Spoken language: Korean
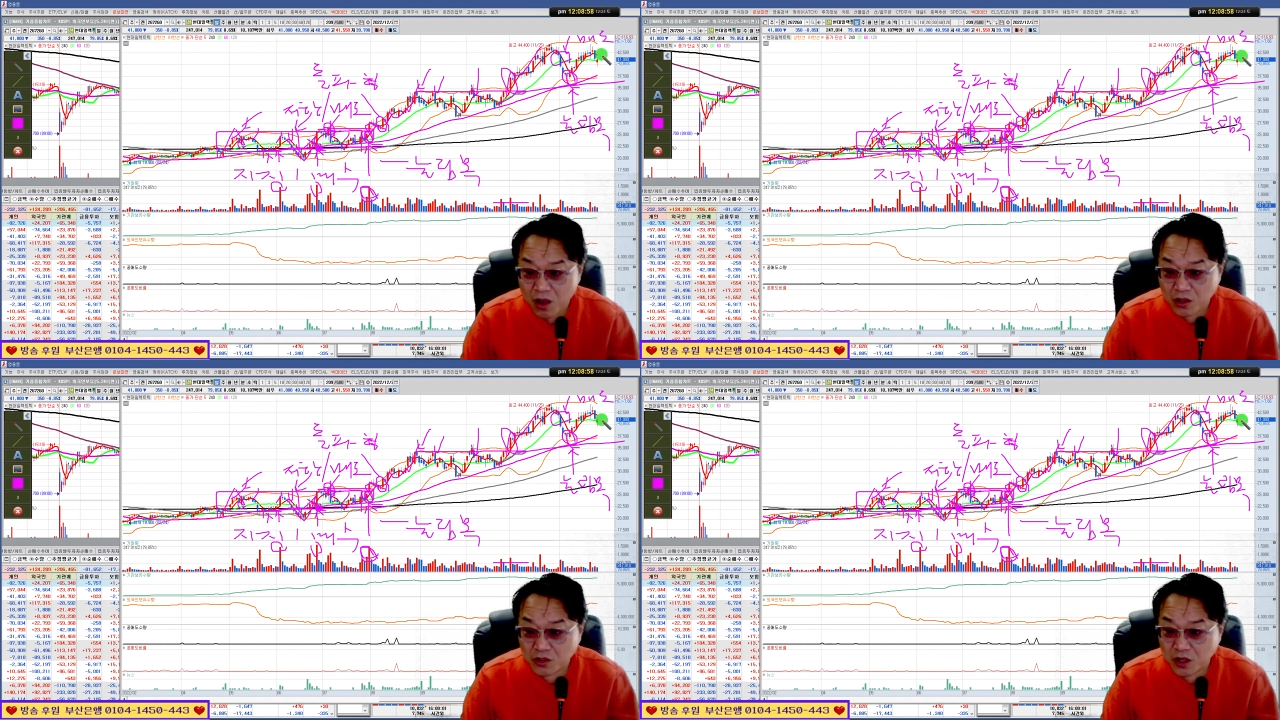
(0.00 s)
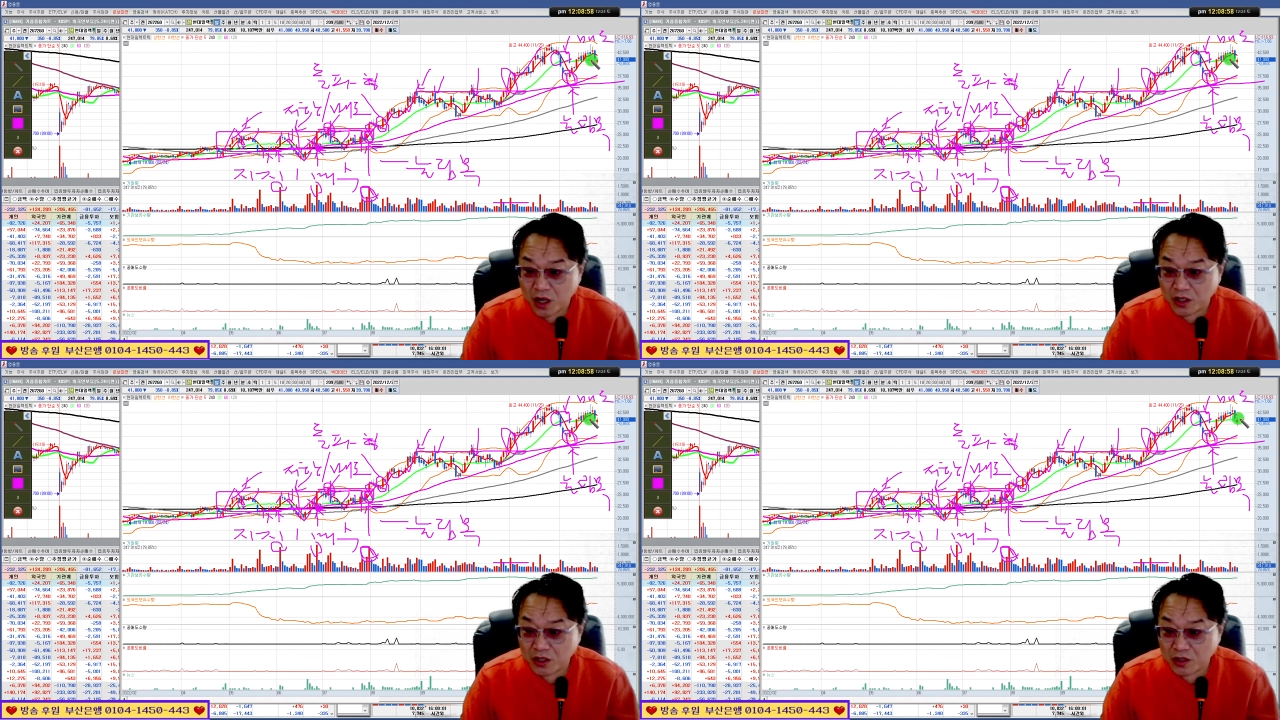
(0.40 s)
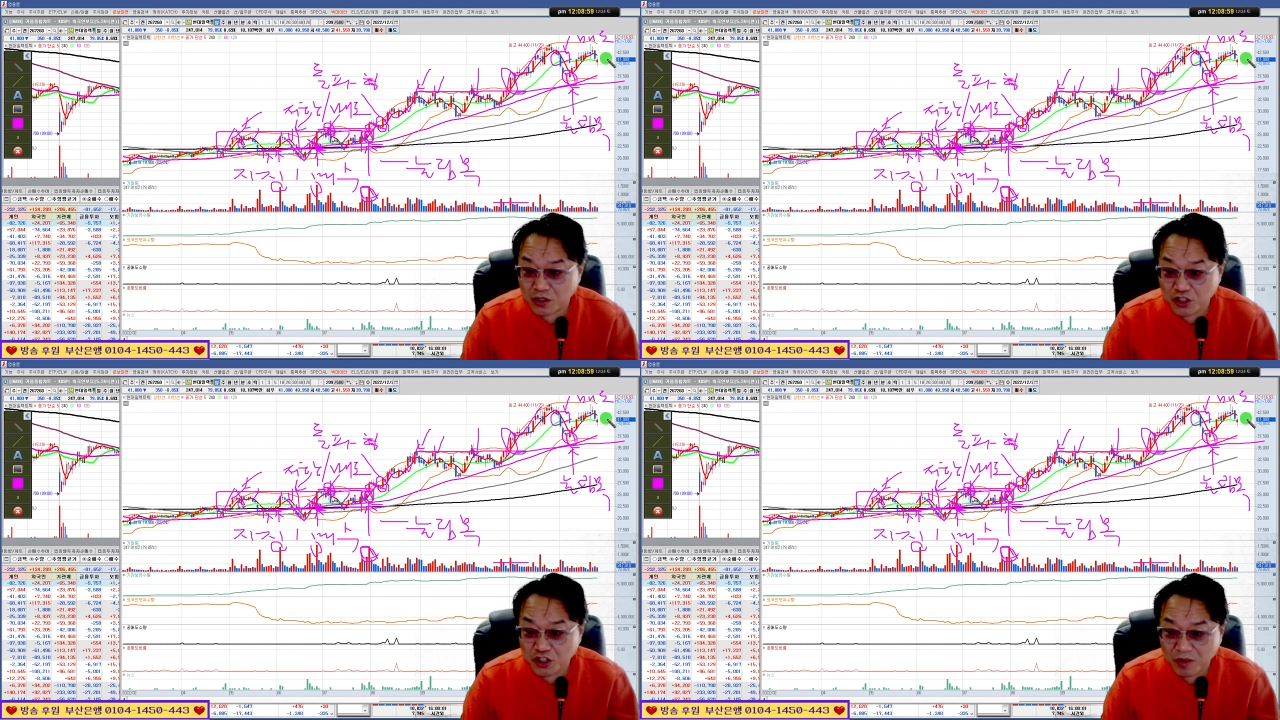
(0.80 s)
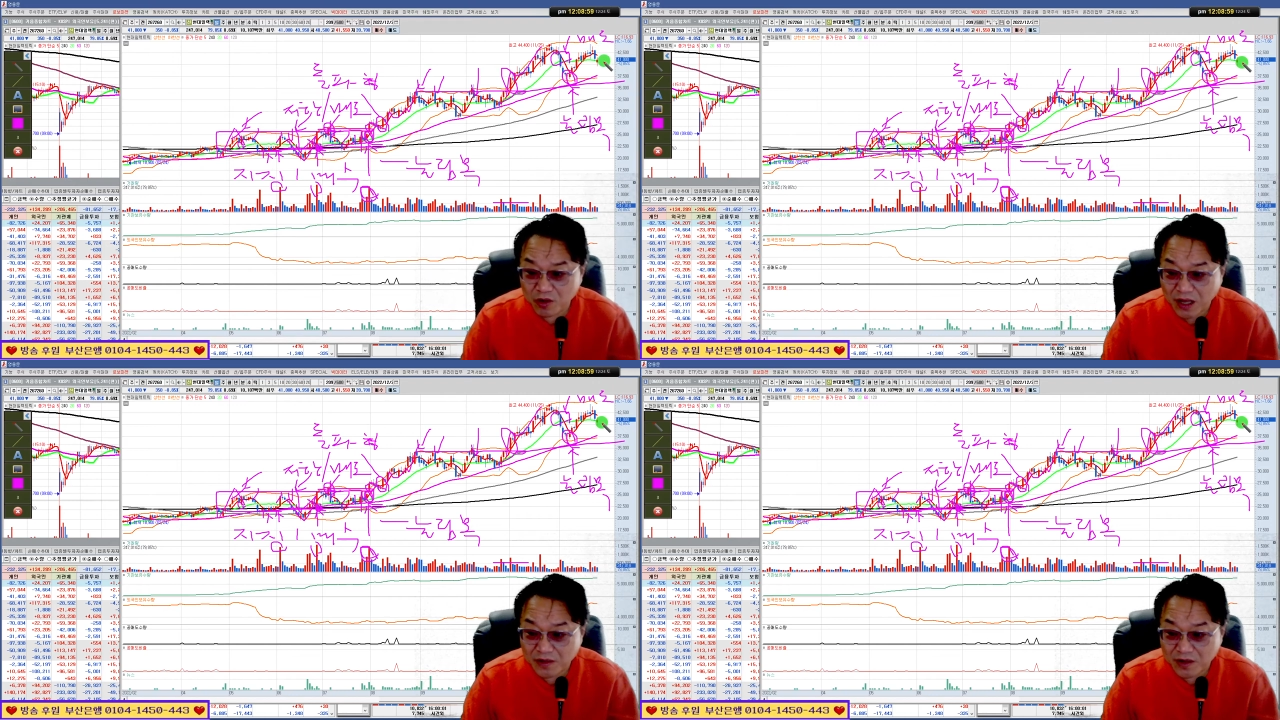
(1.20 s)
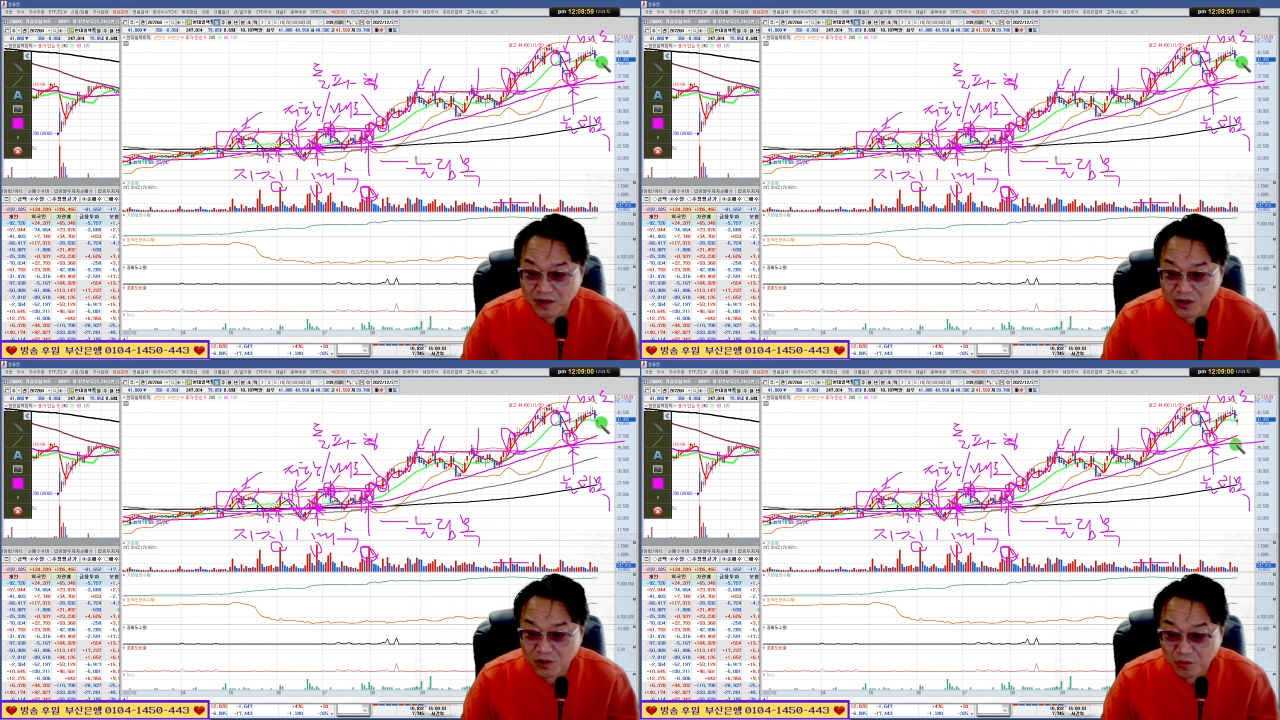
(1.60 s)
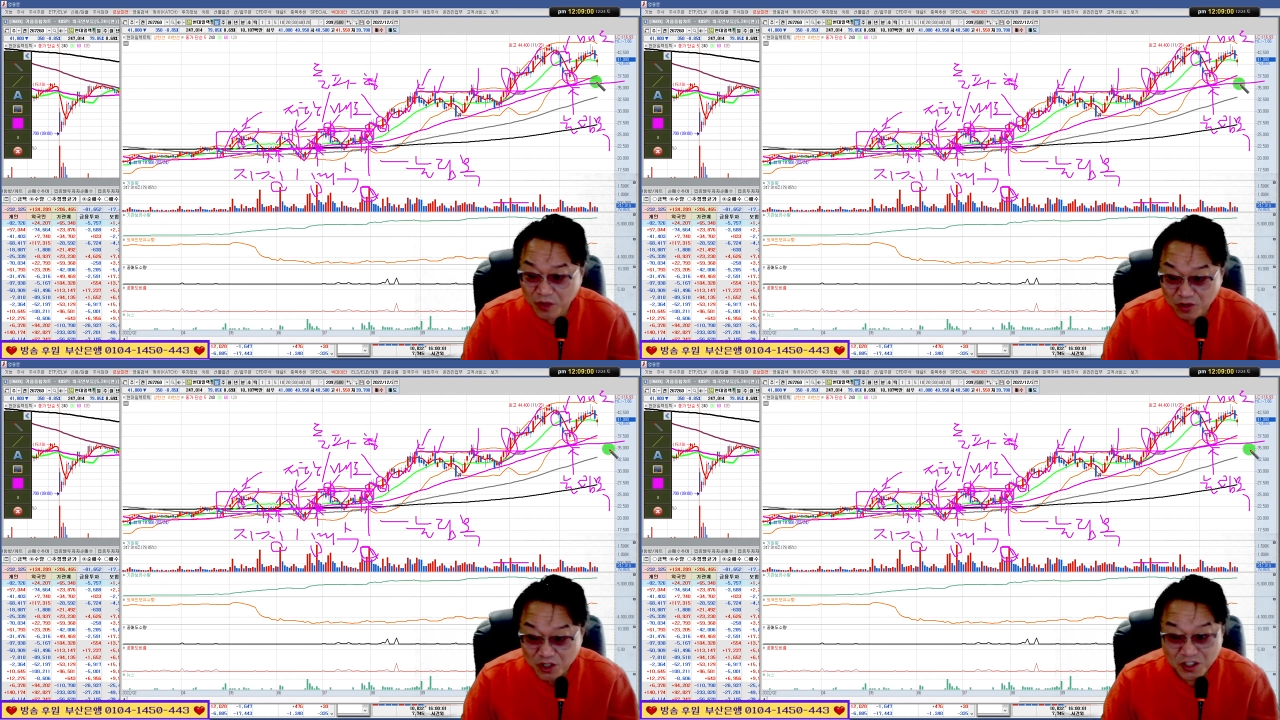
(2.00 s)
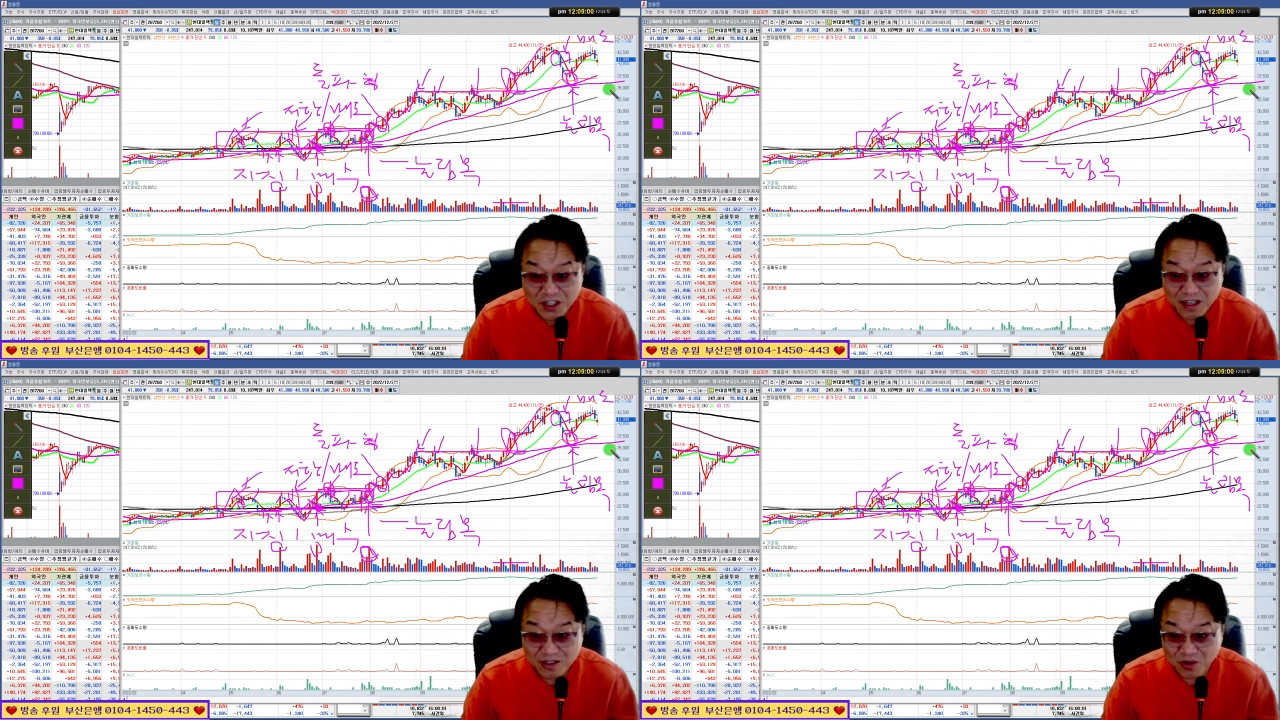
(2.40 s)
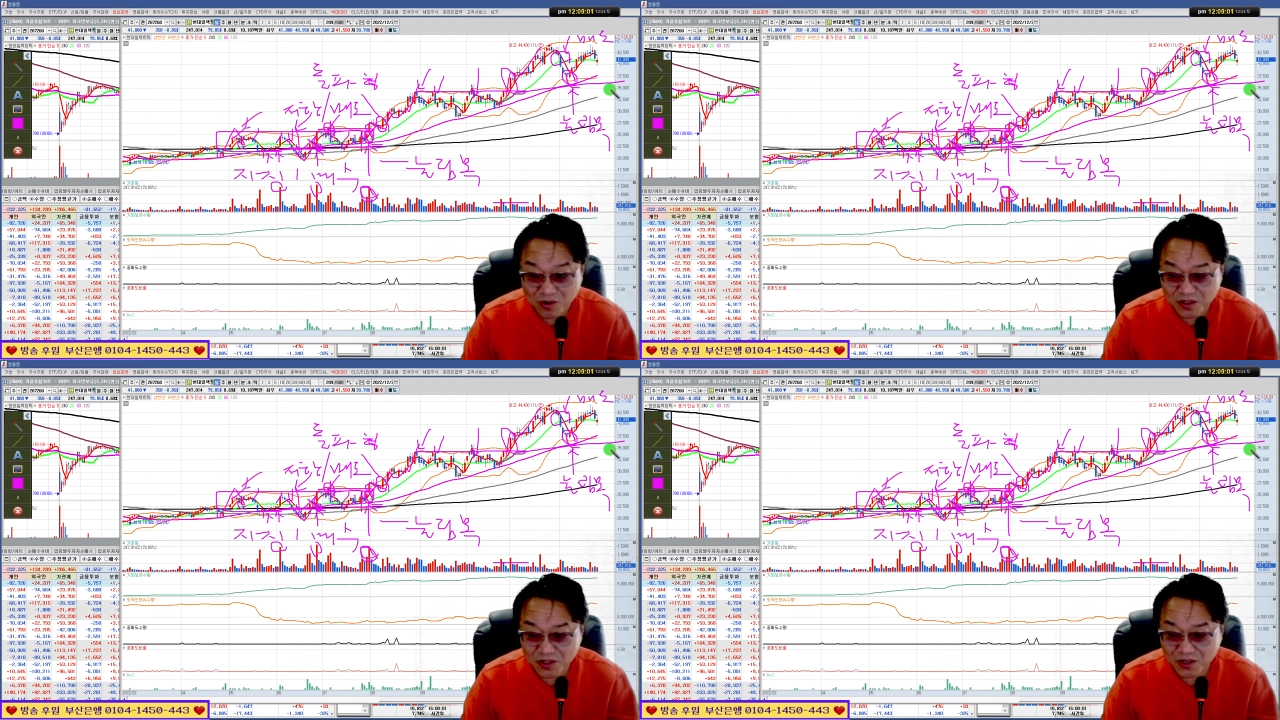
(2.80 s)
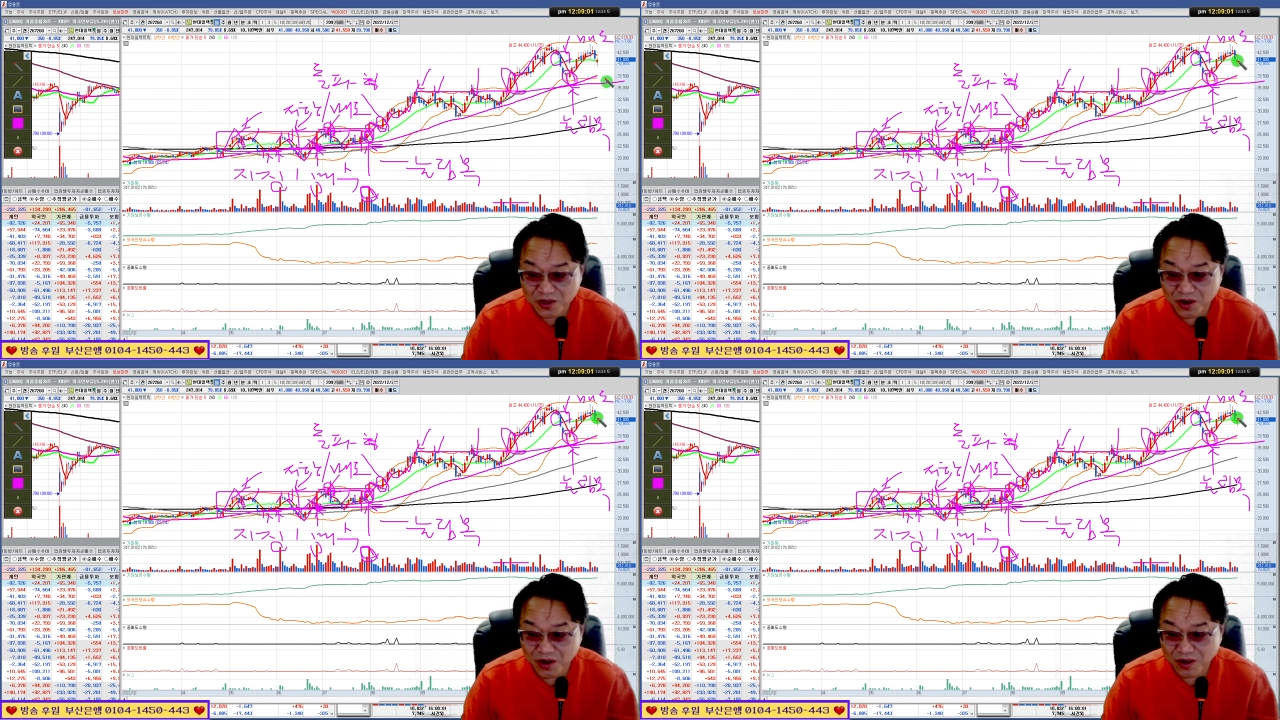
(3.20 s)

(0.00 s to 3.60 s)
자, 이거 20일도 간드렁거리고 밑으로 처질 가능성은 없거든요.